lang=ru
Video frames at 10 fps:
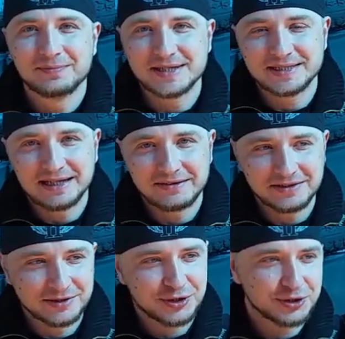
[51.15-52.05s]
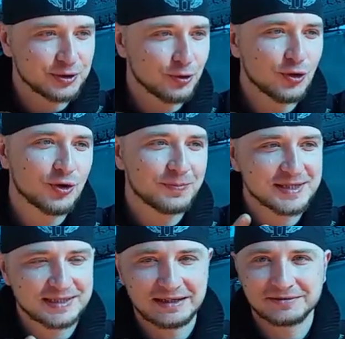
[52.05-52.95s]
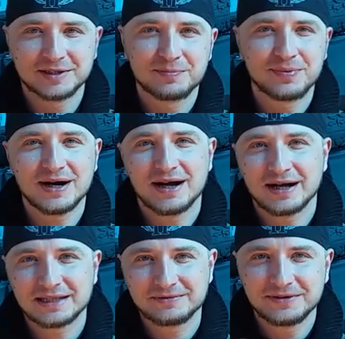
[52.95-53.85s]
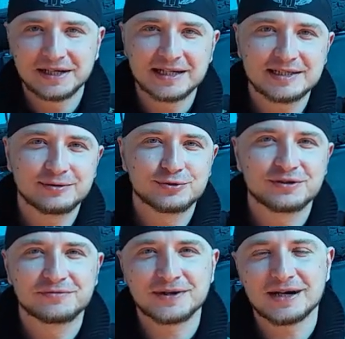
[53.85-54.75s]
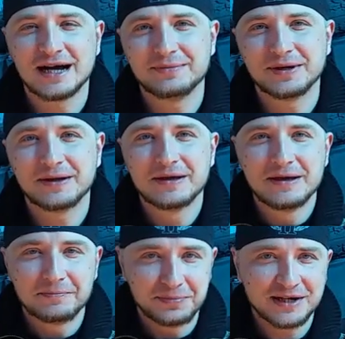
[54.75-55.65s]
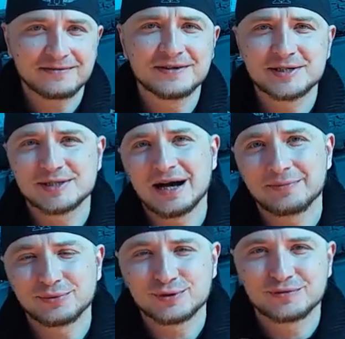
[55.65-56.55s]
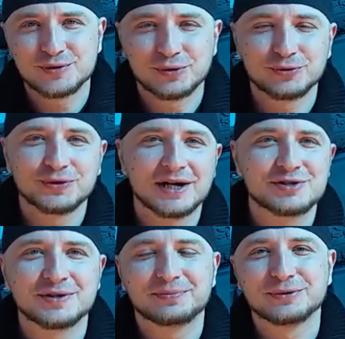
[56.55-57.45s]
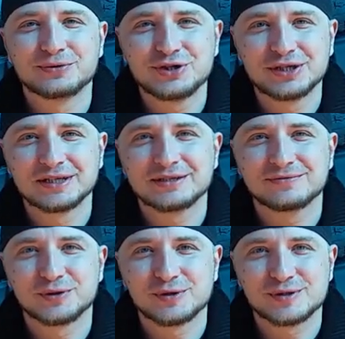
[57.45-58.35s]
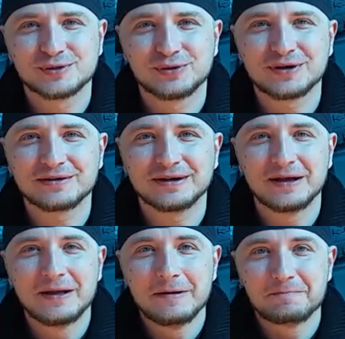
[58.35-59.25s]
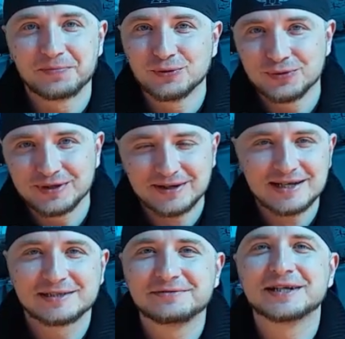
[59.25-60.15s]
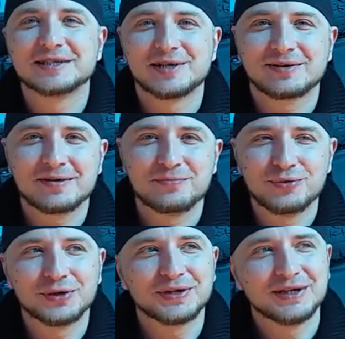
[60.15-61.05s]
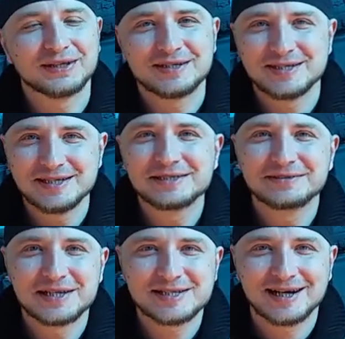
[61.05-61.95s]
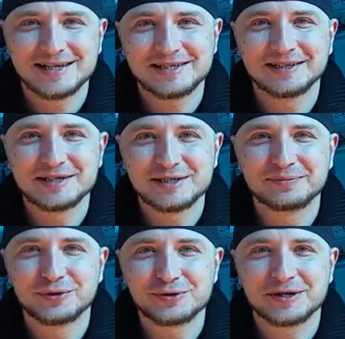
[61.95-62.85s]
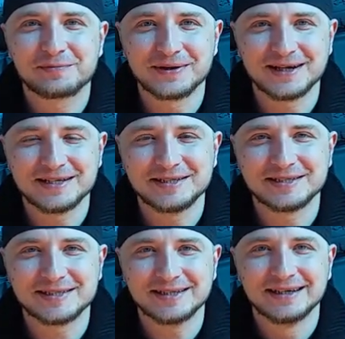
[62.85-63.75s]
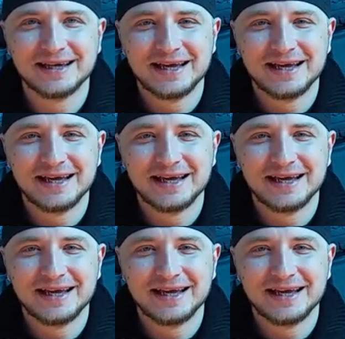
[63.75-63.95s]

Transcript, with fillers: Поставил щиток, поставил бак, двигатель уже в раме, первый запуск, все удачно получилось, все здорово. Ну и раз двигатель работает, естественно, захотелось немножко прокатиться.